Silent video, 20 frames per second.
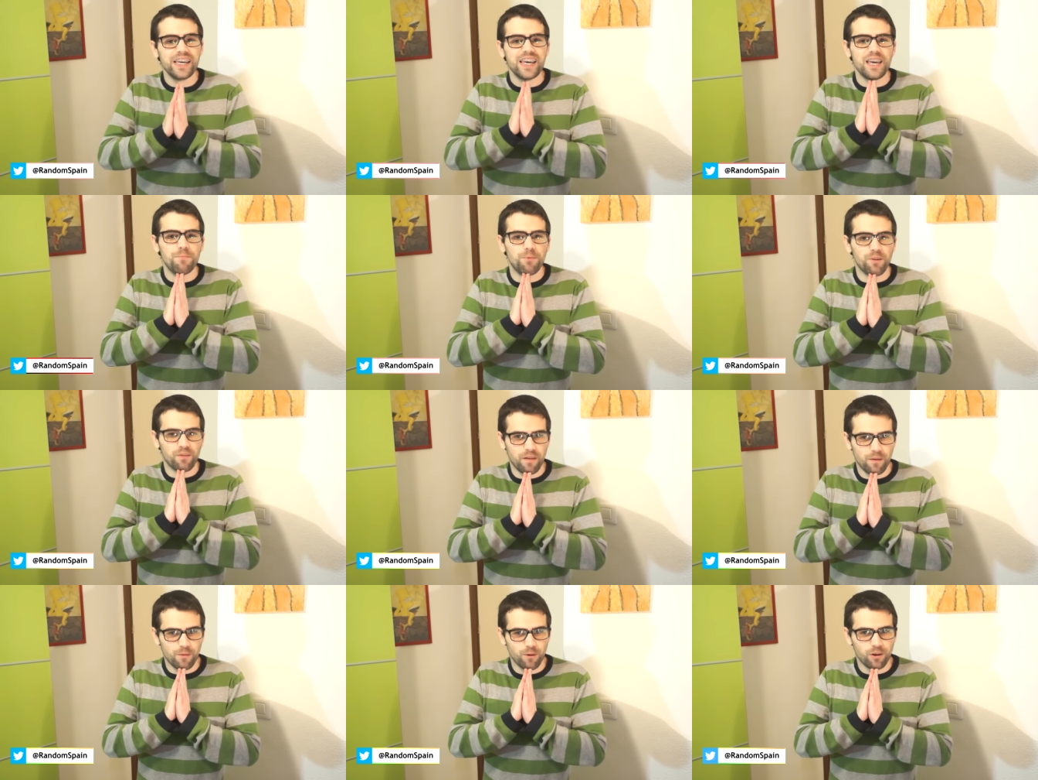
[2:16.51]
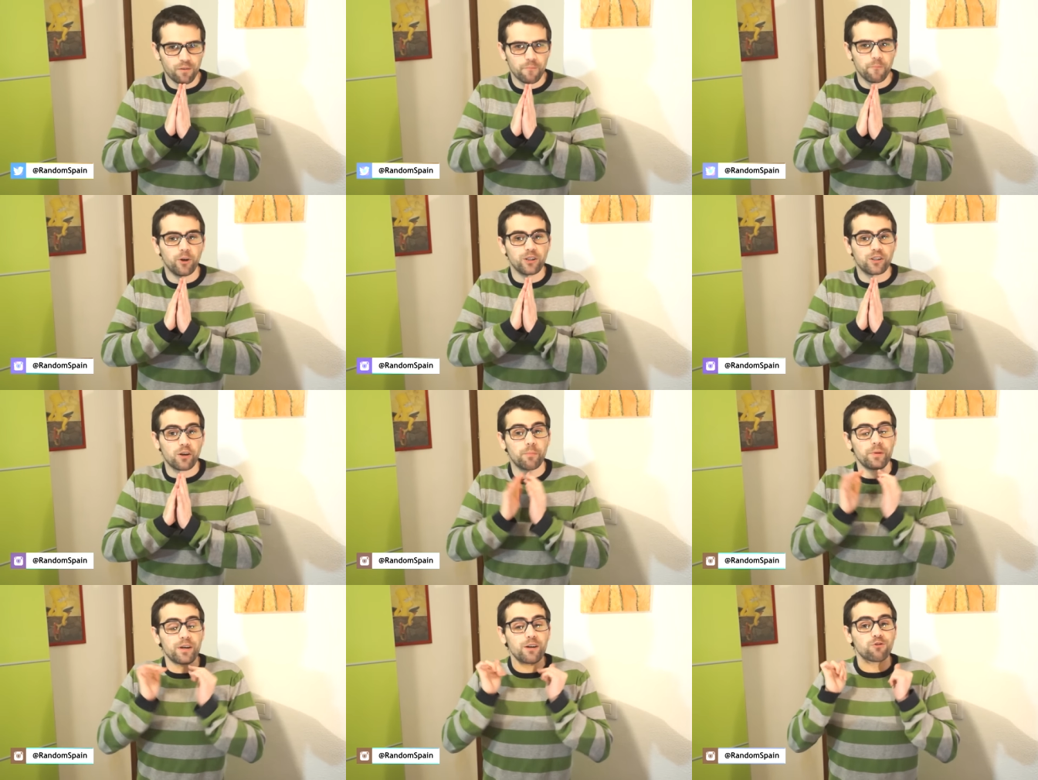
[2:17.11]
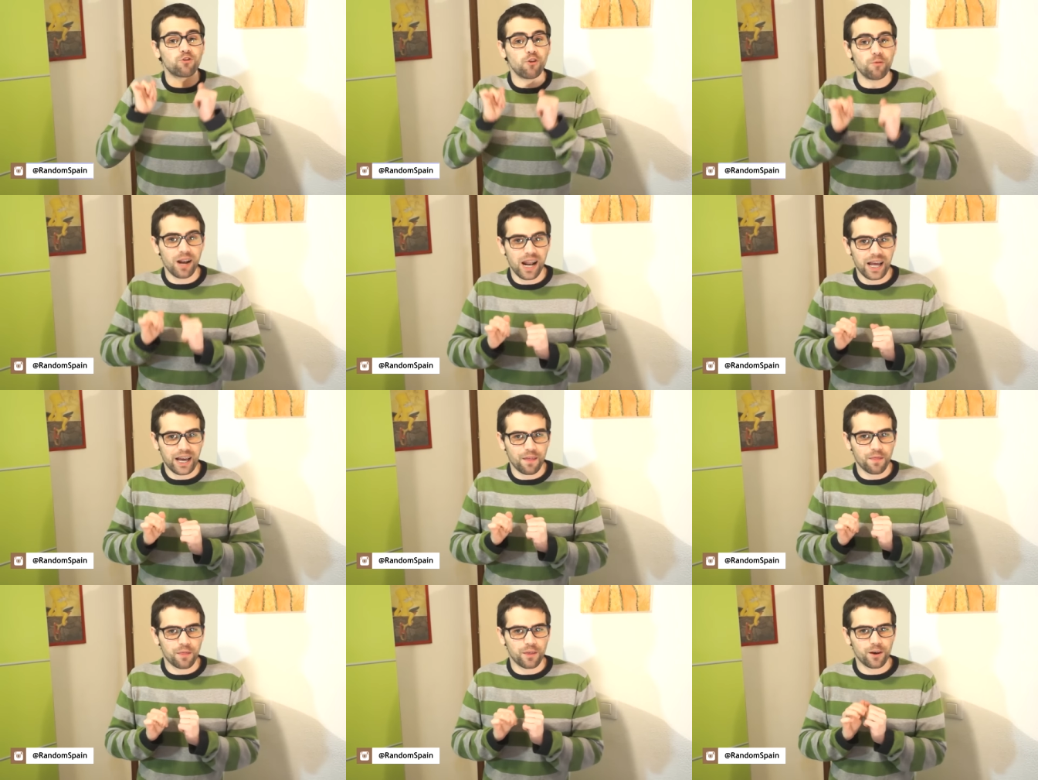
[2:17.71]
y por favor, vuestra opinión sobre
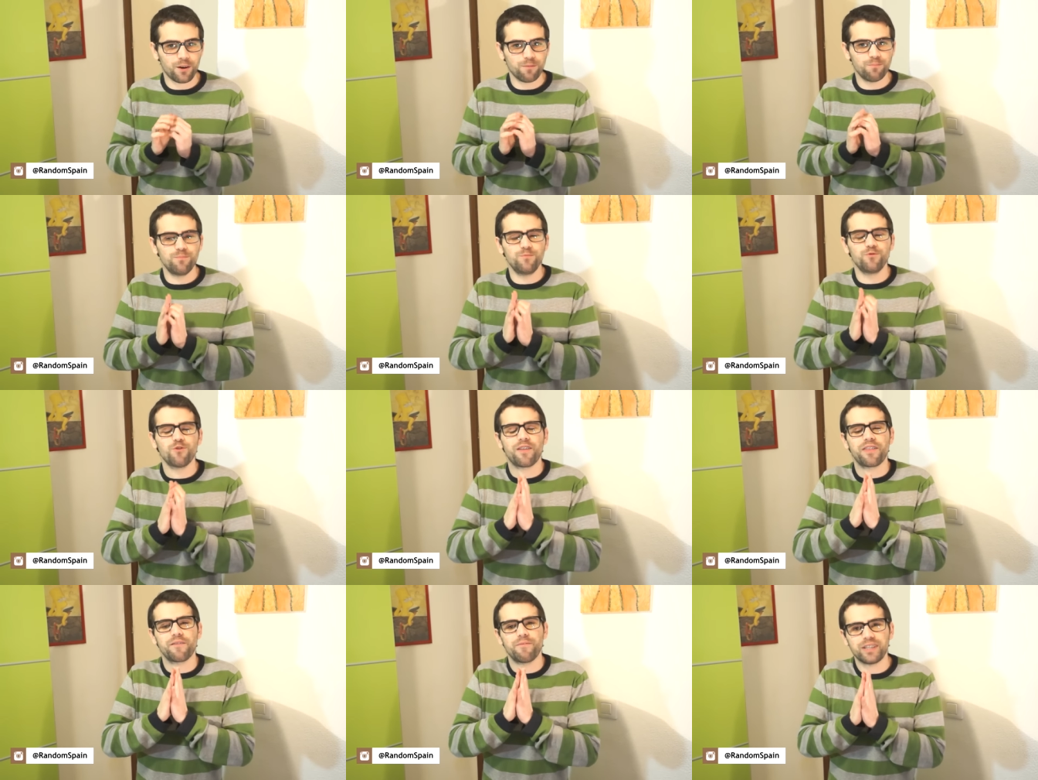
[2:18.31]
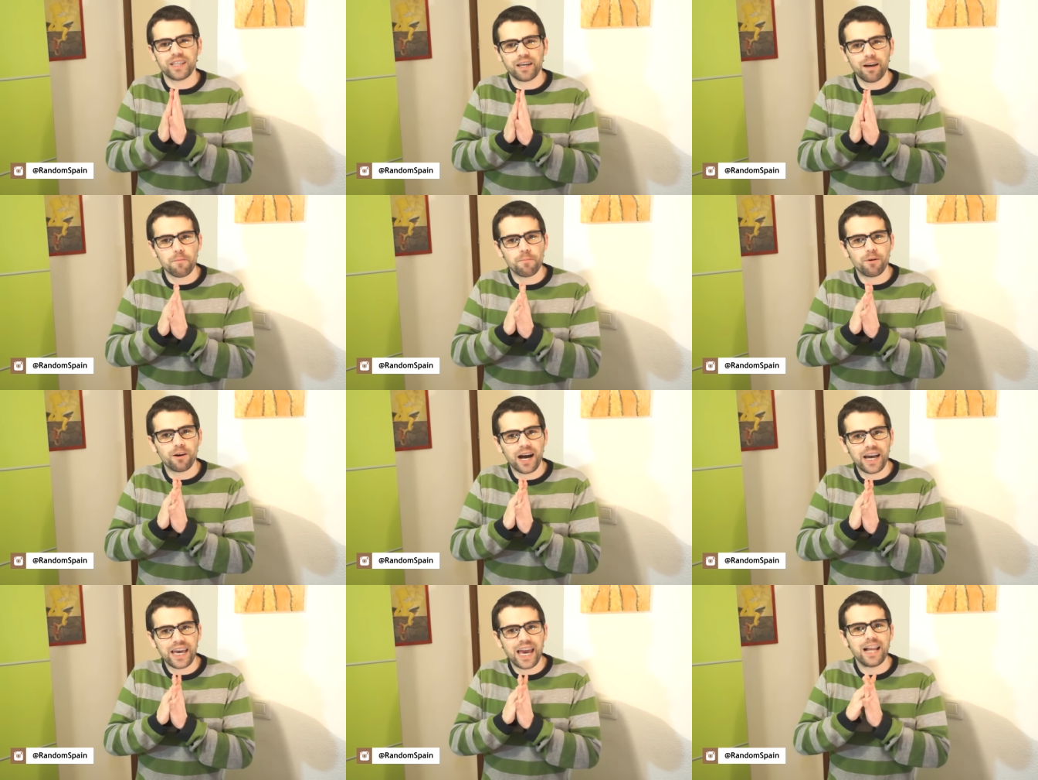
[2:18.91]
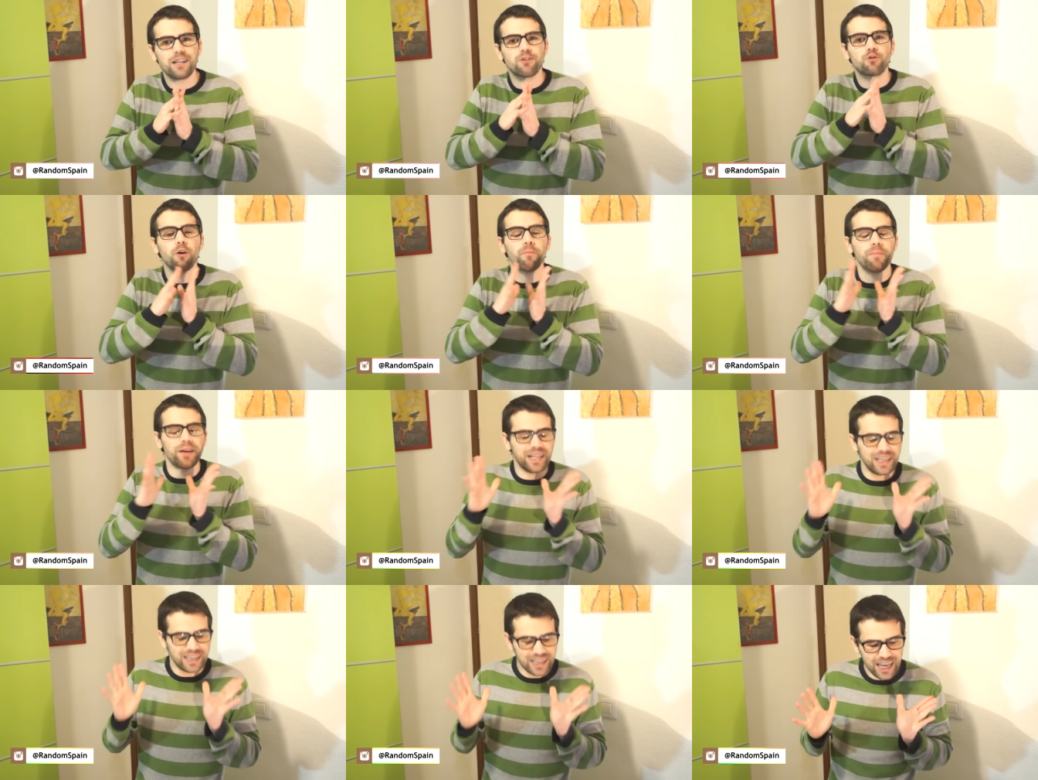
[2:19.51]
la canción, no hace falta que me pongáis el
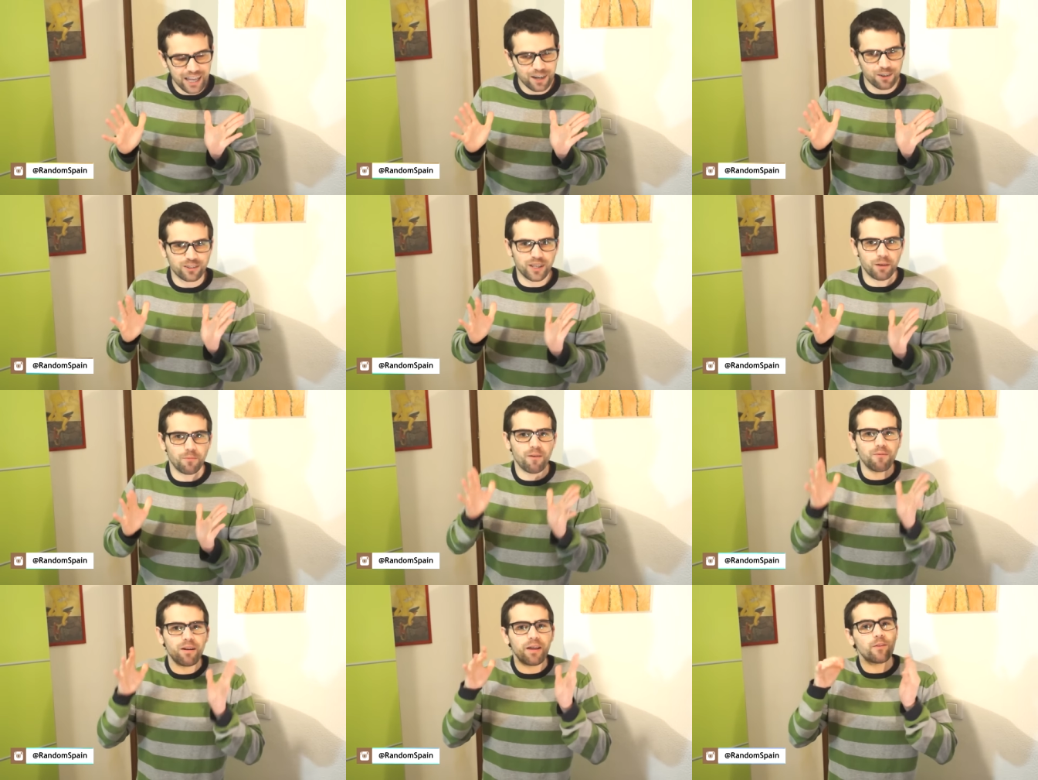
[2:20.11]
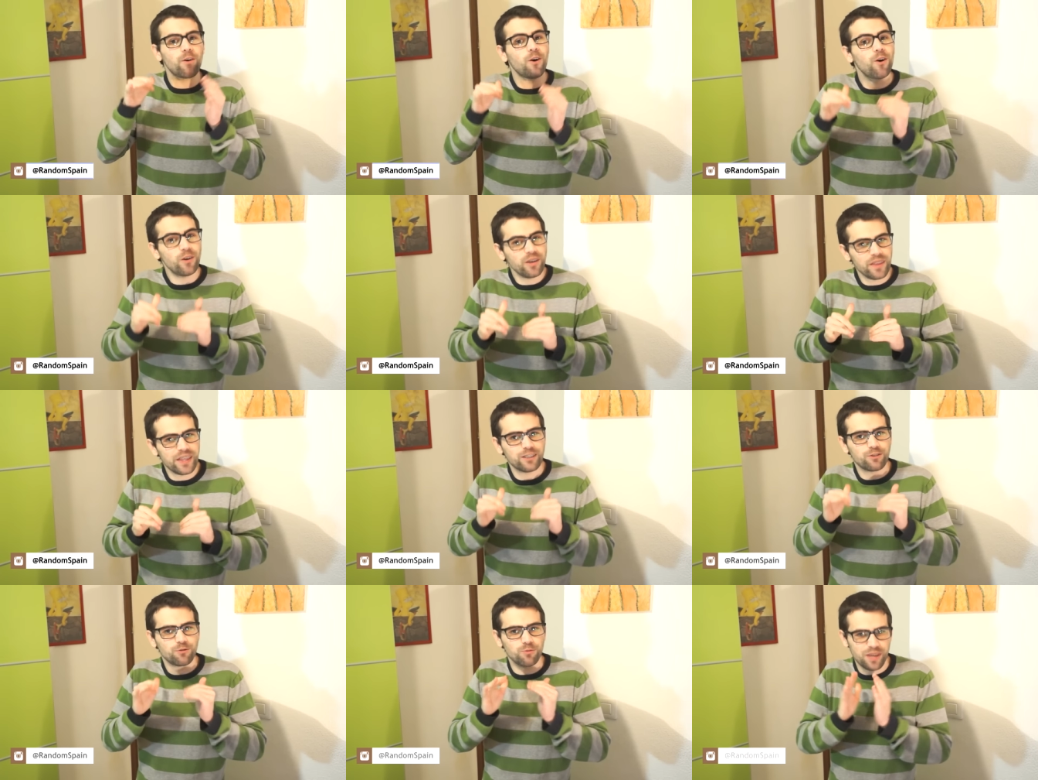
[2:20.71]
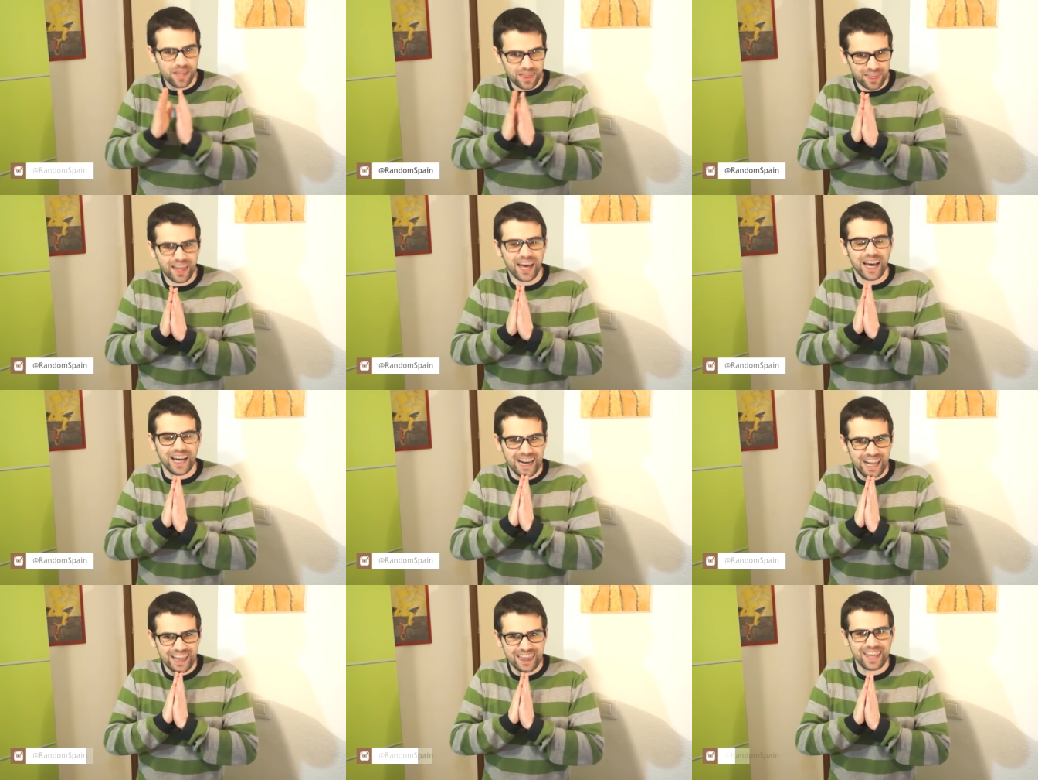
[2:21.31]
top entero, estamos hablando hoy de Suiza,
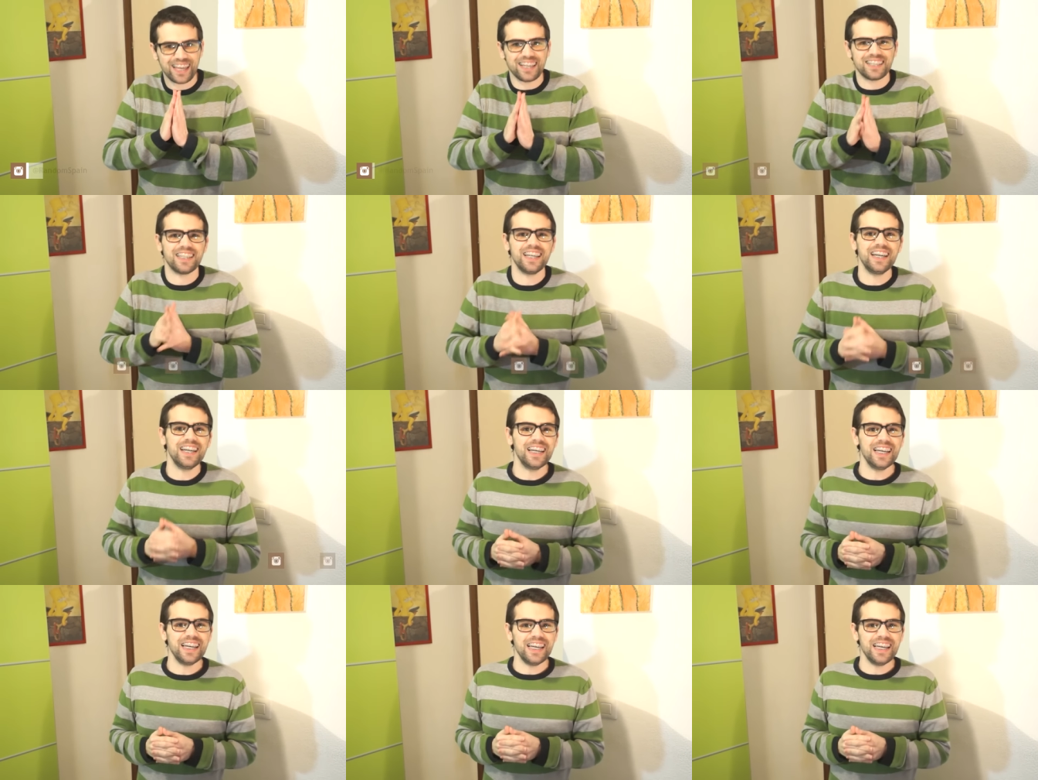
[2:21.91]
gracias.